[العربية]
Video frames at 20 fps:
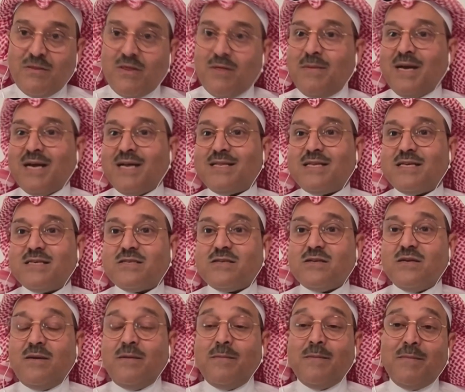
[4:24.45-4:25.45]
مثل ما قلت لك
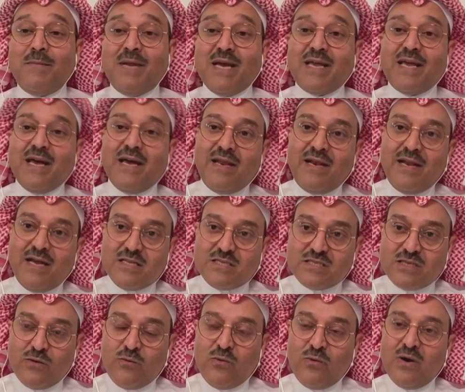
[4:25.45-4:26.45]
المملكه انها
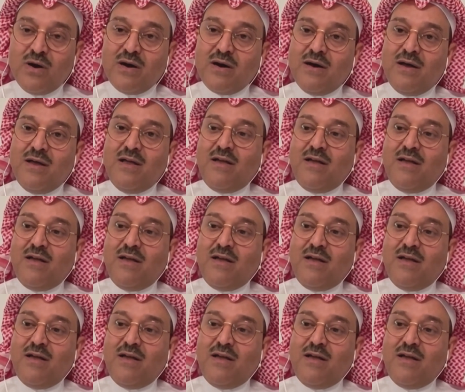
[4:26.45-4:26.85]
تسوق